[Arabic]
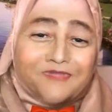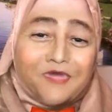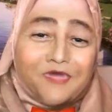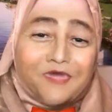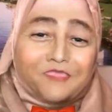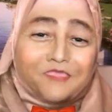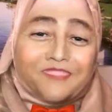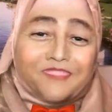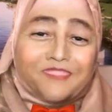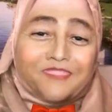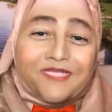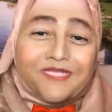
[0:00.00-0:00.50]

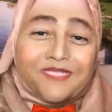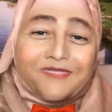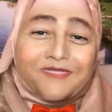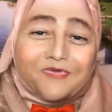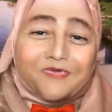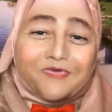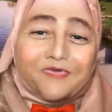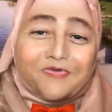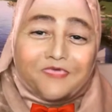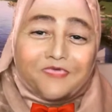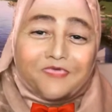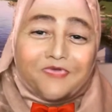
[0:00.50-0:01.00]
وتعلن
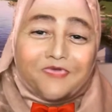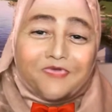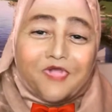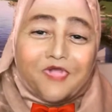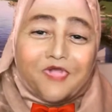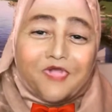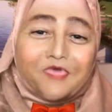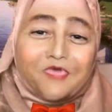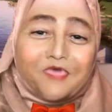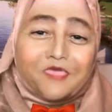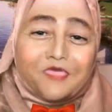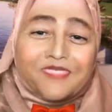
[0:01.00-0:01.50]
للكل
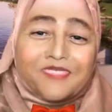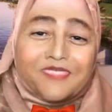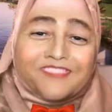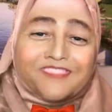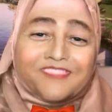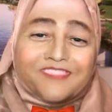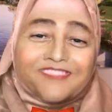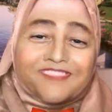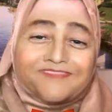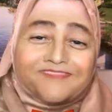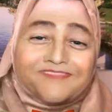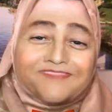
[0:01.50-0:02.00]
كل الناس
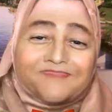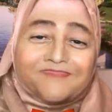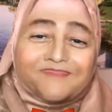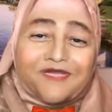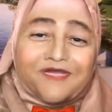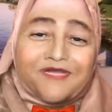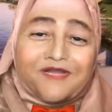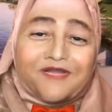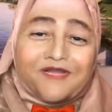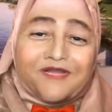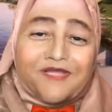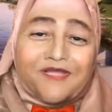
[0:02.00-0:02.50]
لازم تعرف